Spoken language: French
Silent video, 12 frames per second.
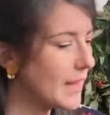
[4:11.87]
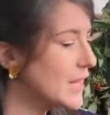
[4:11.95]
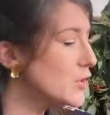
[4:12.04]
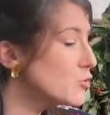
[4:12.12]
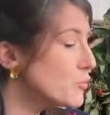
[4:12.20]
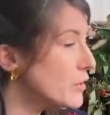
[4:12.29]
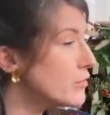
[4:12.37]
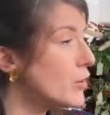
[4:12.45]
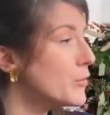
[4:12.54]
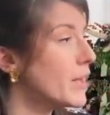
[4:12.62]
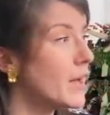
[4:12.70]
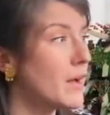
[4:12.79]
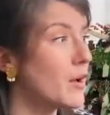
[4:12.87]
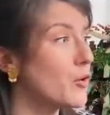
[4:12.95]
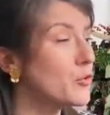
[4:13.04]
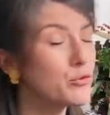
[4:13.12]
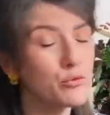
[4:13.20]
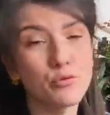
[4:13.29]
Et donc vous pouvez le voir, on a
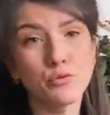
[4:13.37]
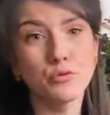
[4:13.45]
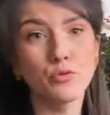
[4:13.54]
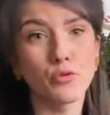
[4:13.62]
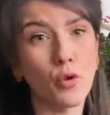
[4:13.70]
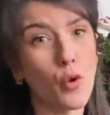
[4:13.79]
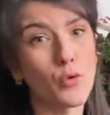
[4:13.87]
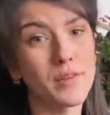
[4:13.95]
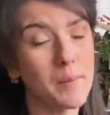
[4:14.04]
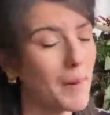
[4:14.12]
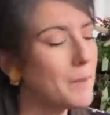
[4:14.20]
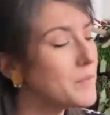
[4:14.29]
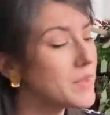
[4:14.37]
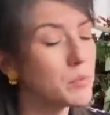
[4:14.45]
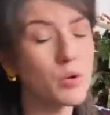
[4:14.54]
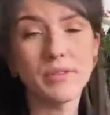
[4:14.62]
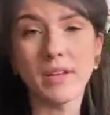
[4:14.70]
reçu du coup notre sapin, c'est Plante